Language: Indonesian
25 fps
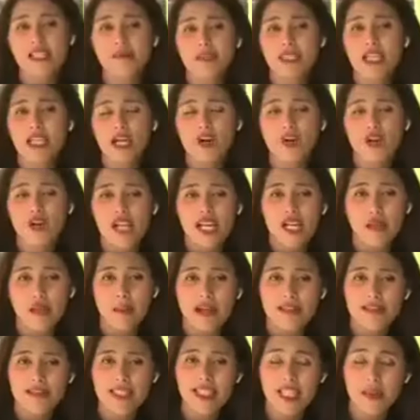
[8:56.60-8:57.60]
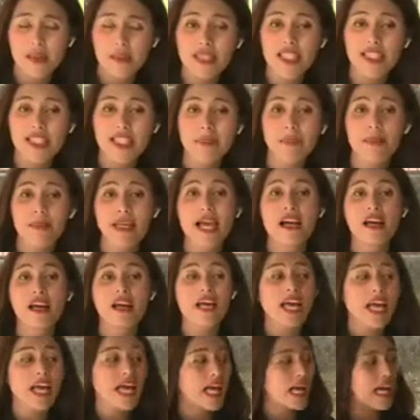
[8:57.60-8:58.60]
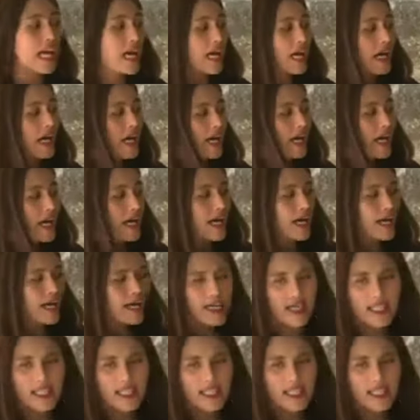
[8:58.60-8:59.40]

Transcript: minyak goreng kemasan tapi tetap yang uh,